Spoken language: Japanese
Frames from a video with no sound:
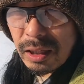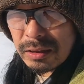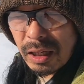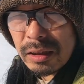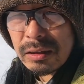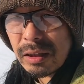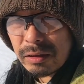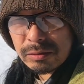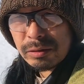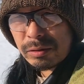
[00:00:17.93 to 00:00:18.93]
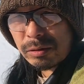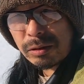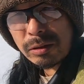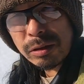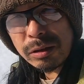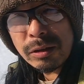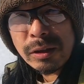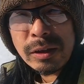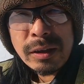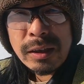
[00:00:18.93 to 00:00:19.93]
たサンタのところ
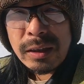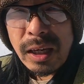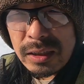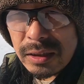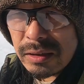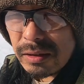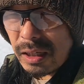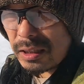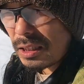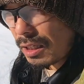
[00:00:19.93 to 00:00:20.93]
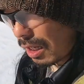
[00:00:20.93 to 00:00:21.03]
啓秩らしい